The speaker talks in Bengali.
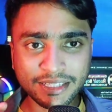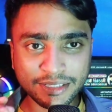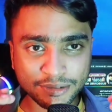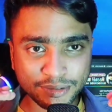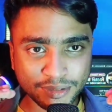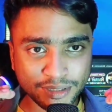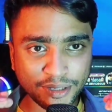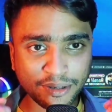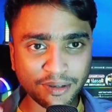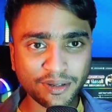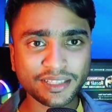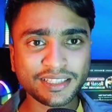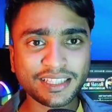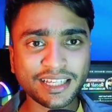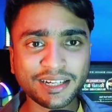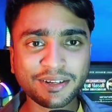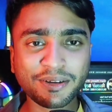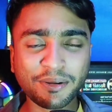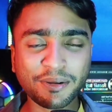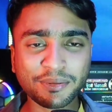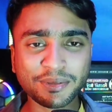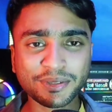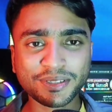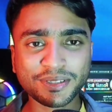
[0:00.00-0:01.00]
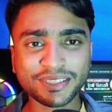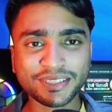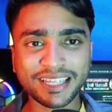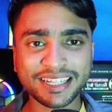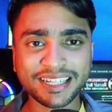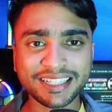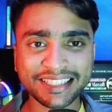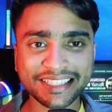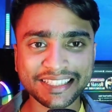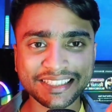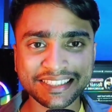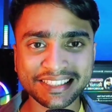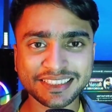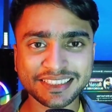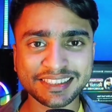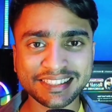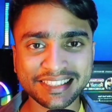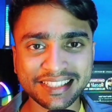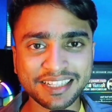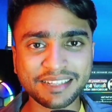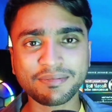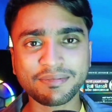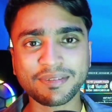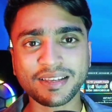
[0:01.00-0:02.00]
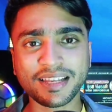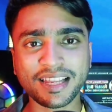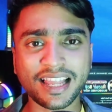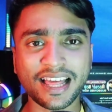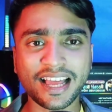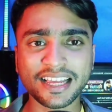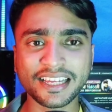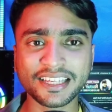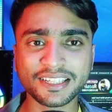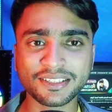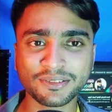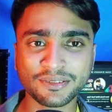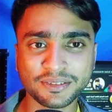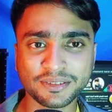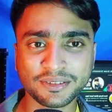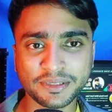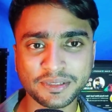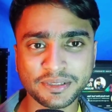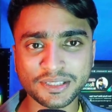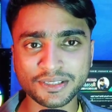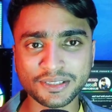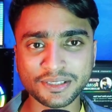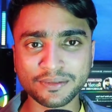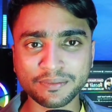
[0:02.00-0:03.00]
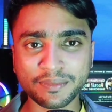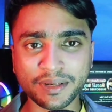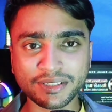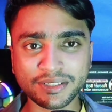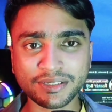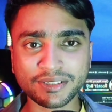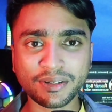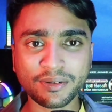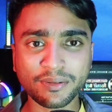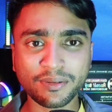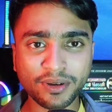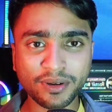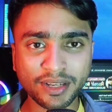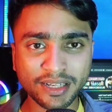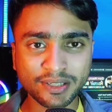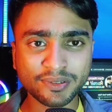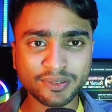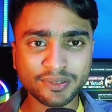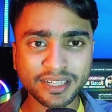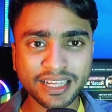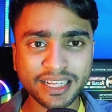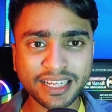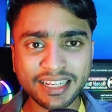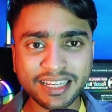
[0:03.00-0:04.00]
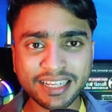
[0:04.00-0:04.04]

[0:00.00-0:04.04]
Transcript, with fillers: যদি হয়ে থাকো অবশ্যই চ্যানেলটিকে সাবস্ক্রাইব লাইক নোটিফিকেশন বাটনটা অল করে